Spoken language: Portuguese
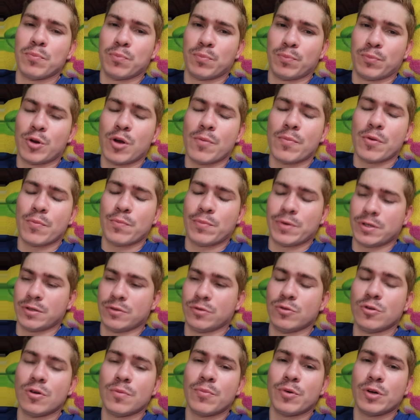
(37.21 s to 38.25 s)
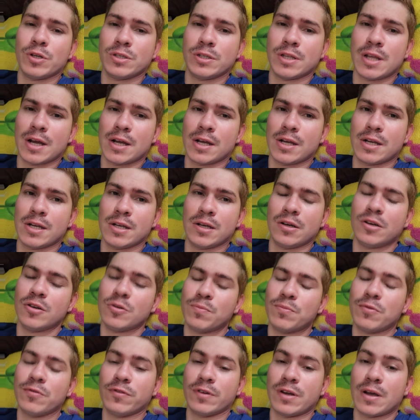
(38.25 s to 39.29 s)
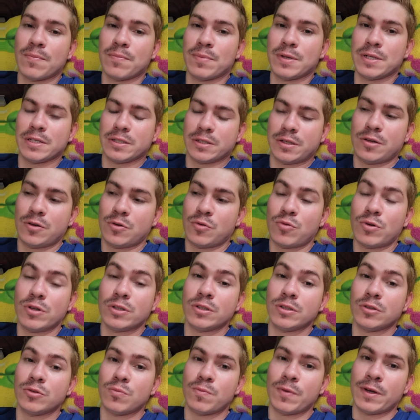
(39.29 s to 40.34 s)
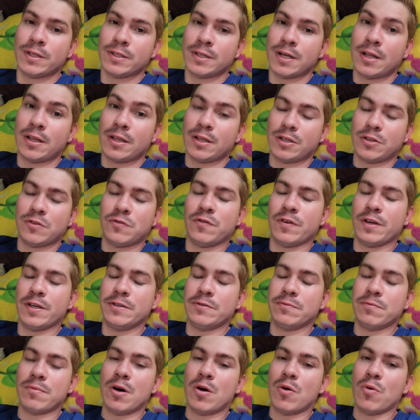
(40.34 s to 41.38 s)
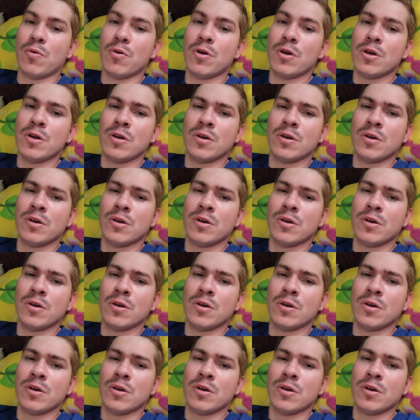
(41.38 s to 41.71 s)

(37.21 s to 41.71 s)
própria pessoa pode estar tá criando por ficar pensando em coisas do passado que te fez mal,